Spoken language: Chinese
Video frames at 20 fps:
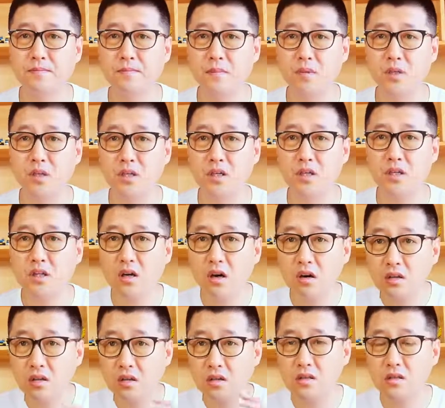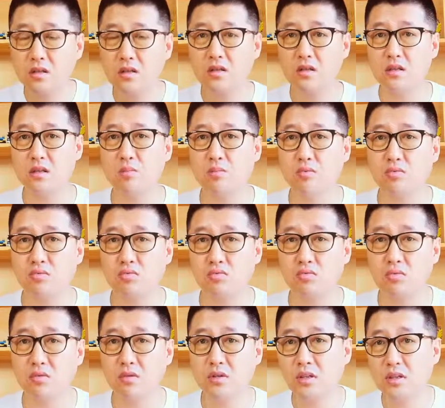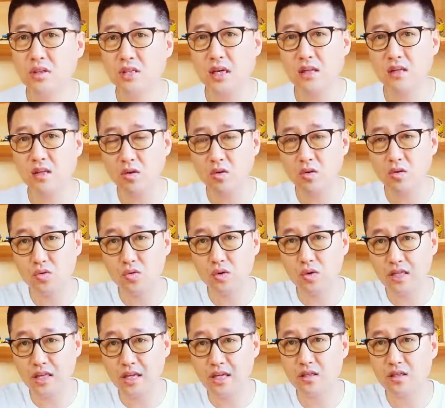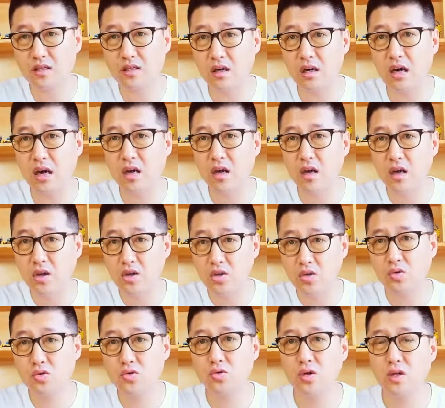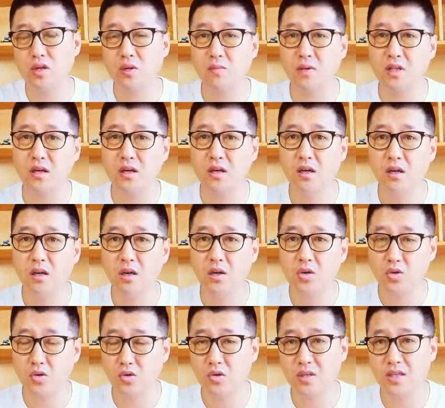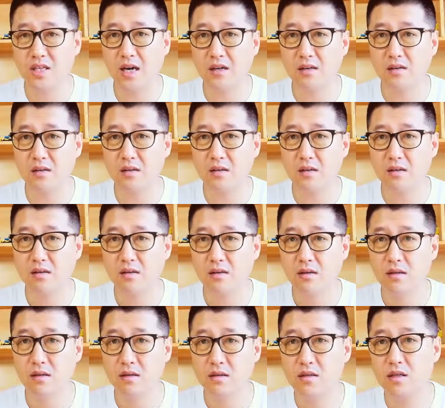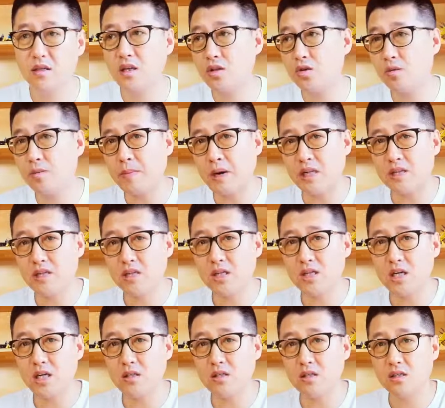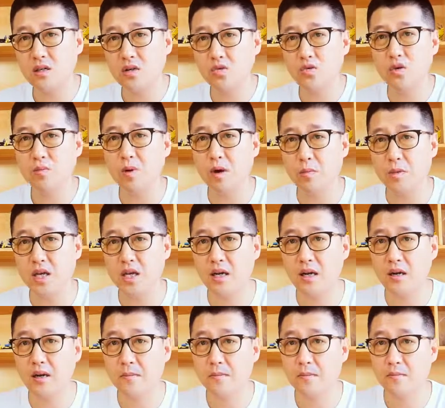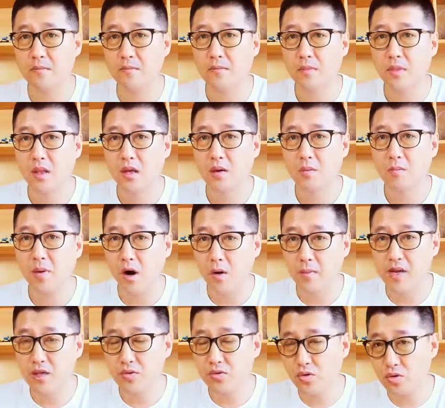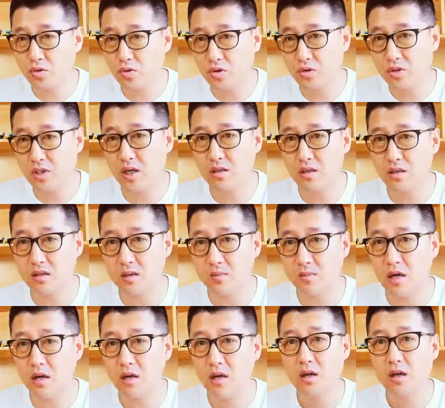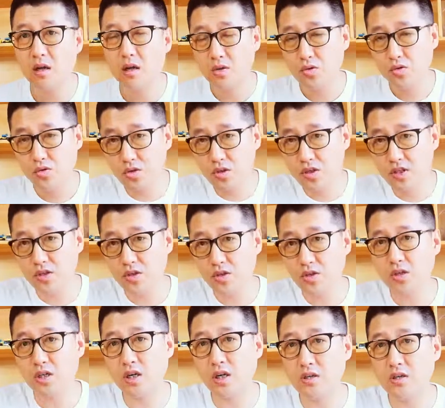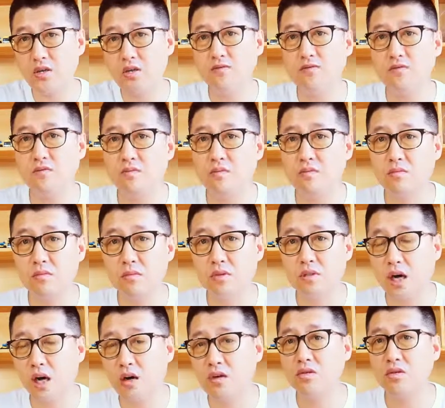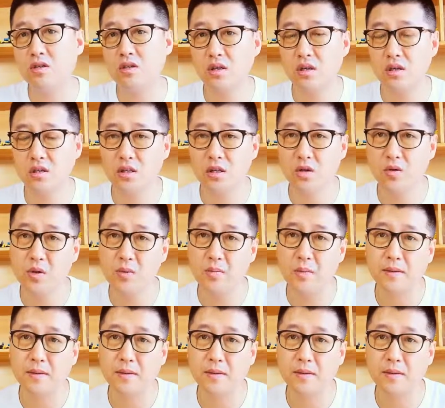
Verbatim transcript: 一定要认识自己的不足，这才能够对年轻人啊有所什么呢？有所价值的。现在都把这些年轻人吹跑偏了。跑偏最终受伤是什么？最先受伤的就是父母，然后就是这个社会嘛。